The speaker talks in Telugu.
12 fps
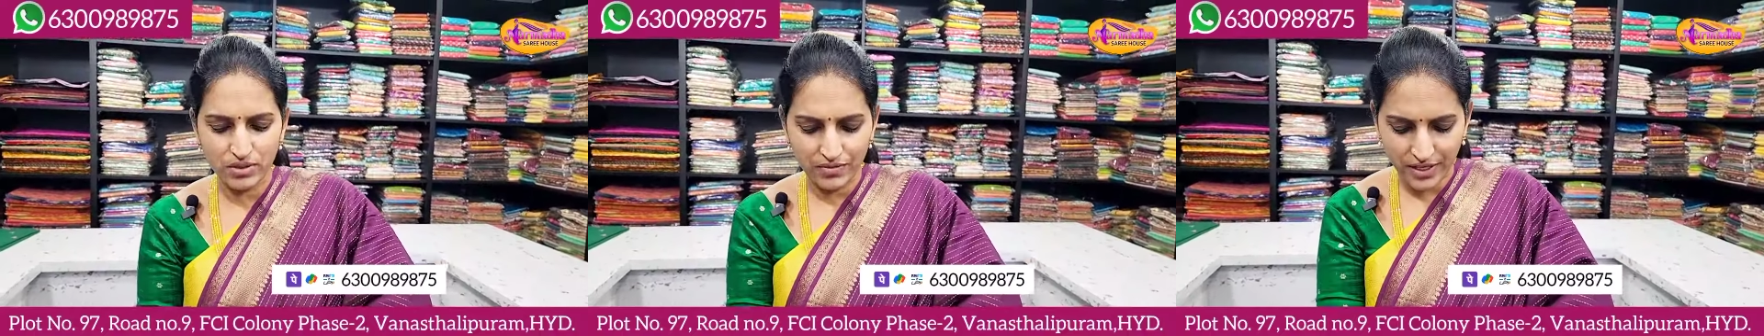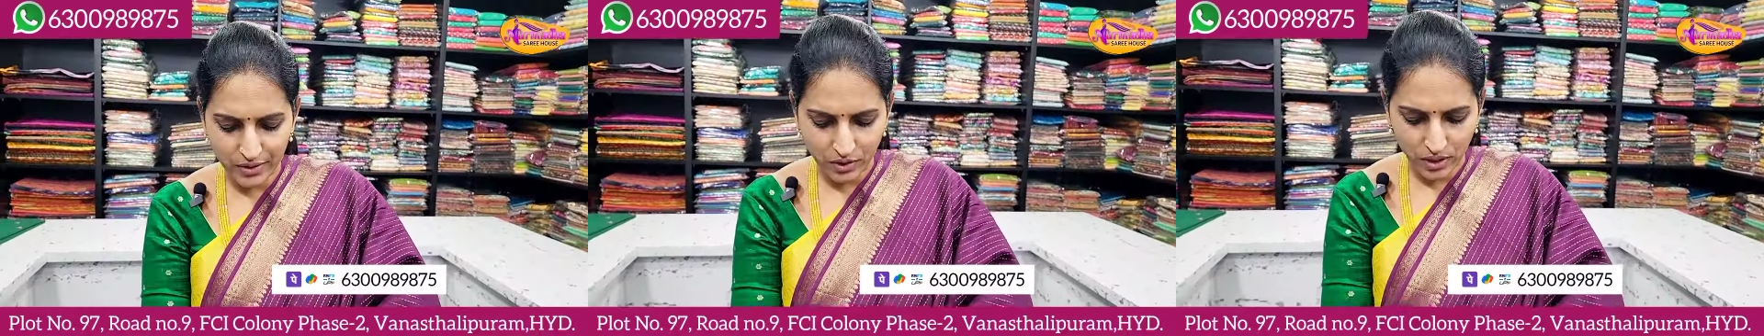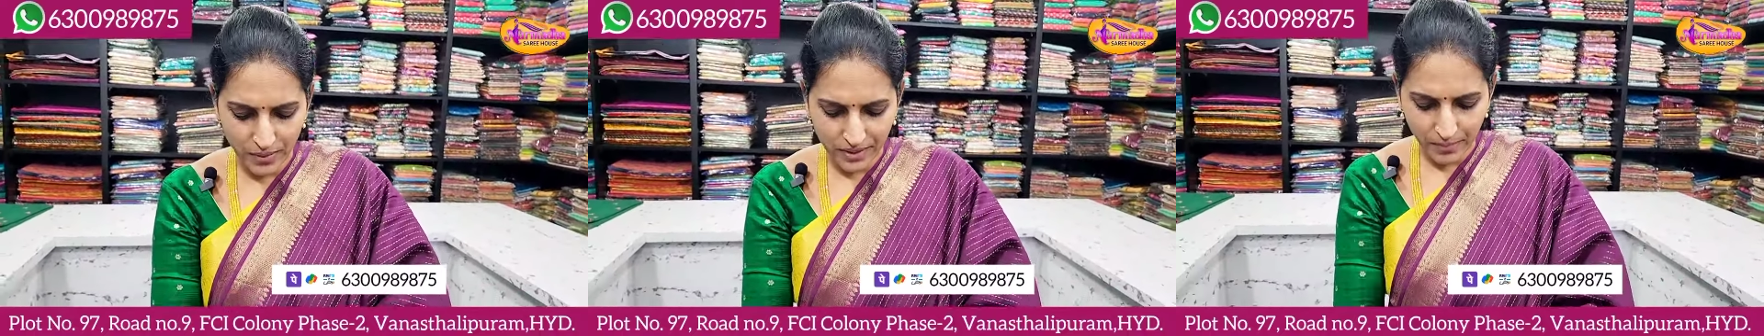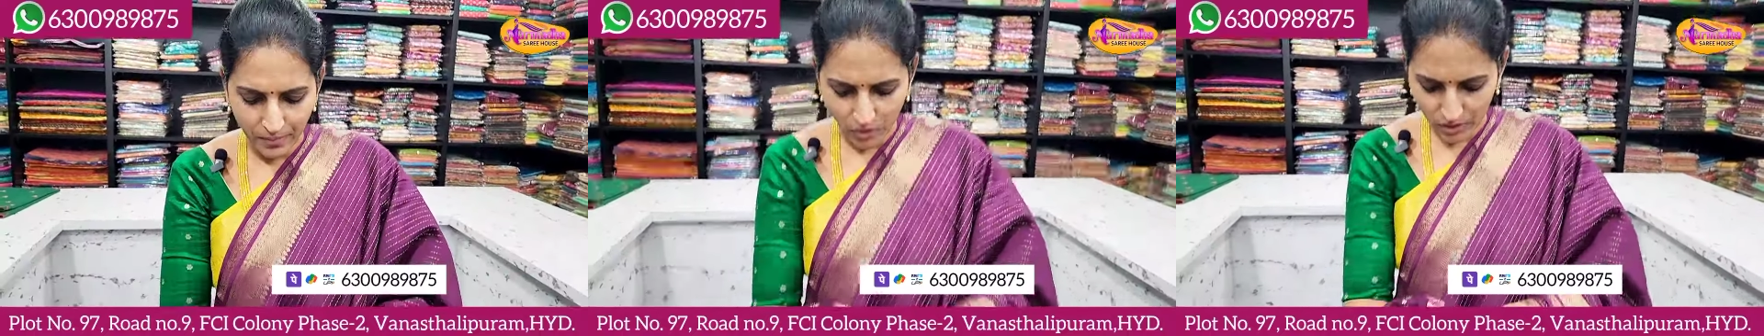కూడా
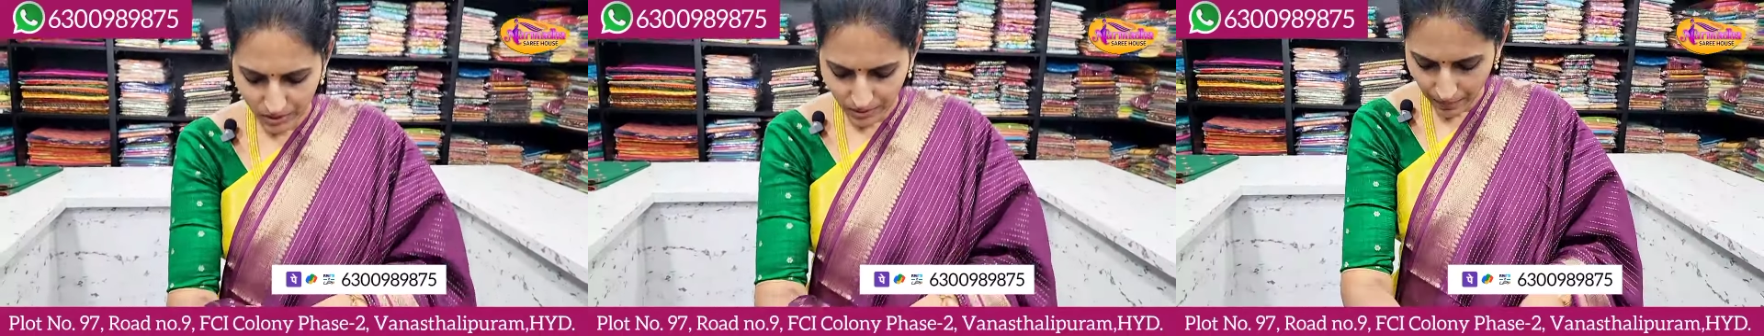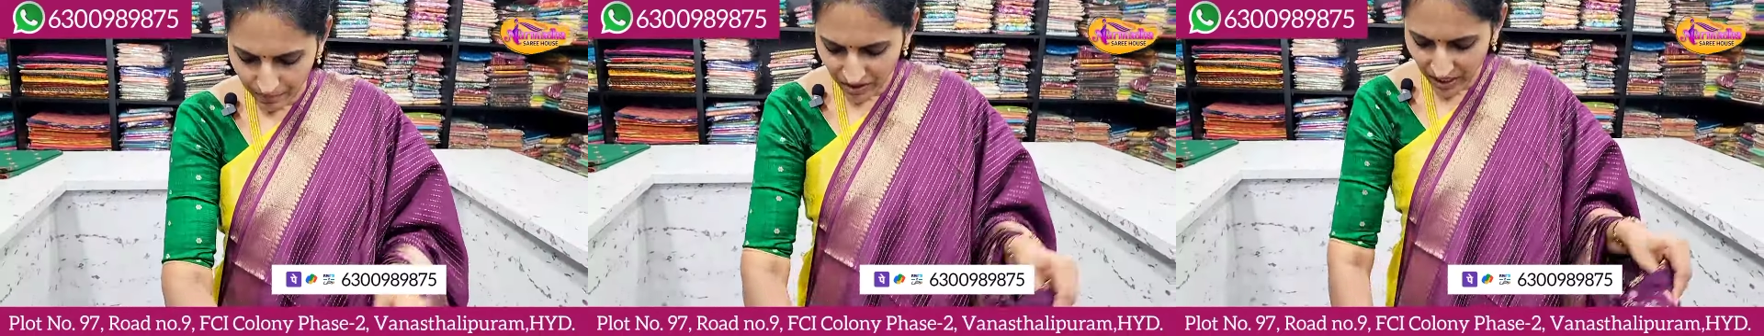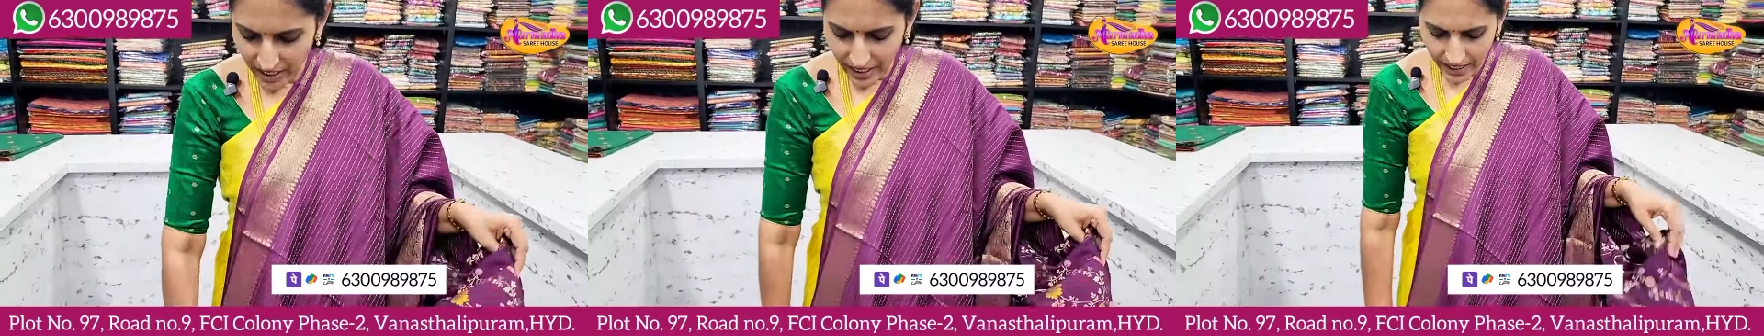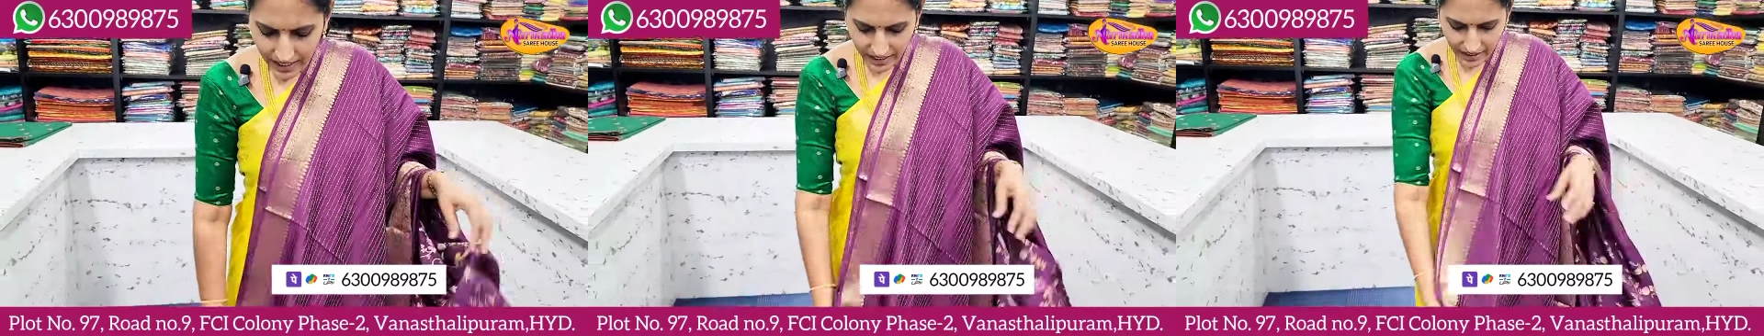వాడుకున్నామంటే బాగుంటుంది
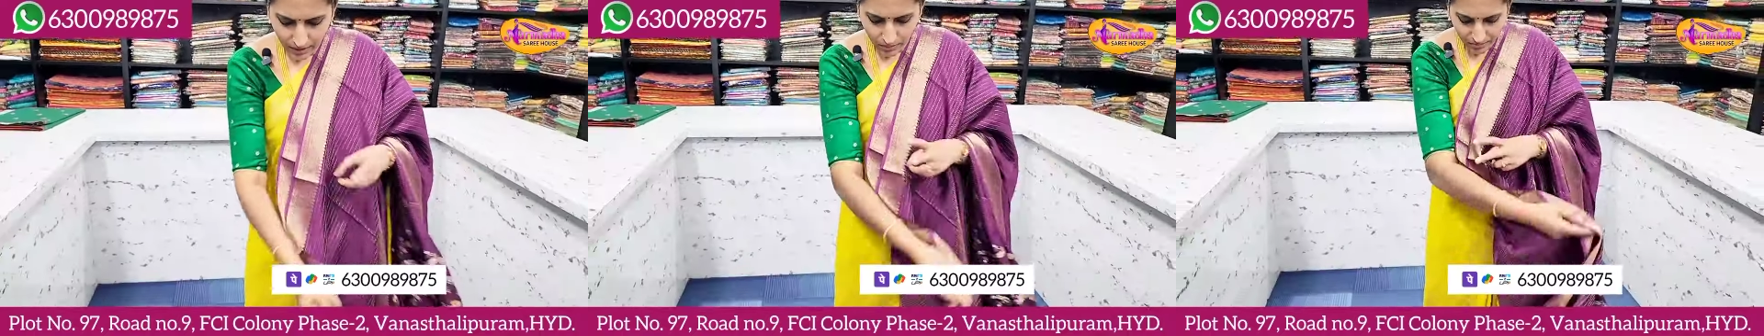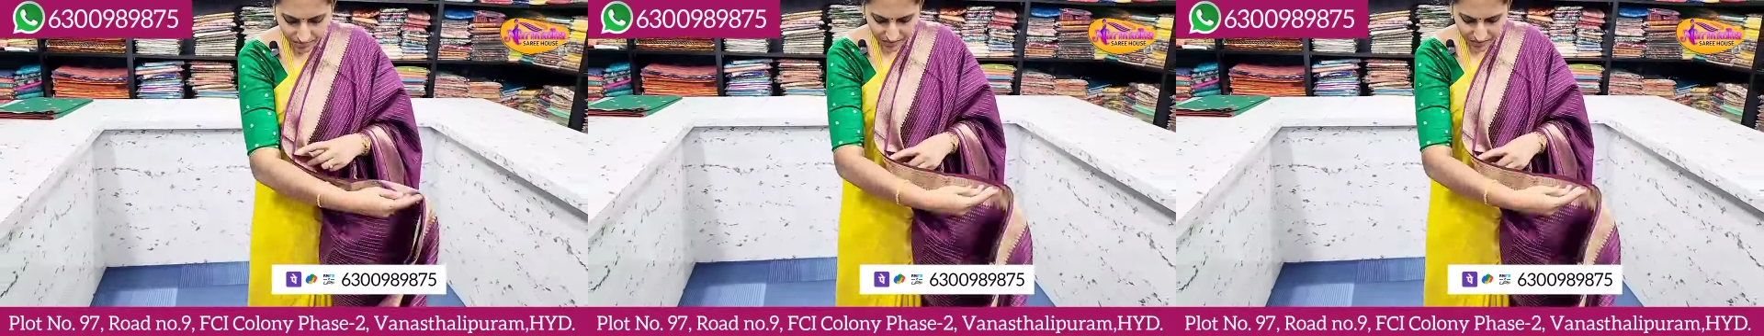ఇలా నేను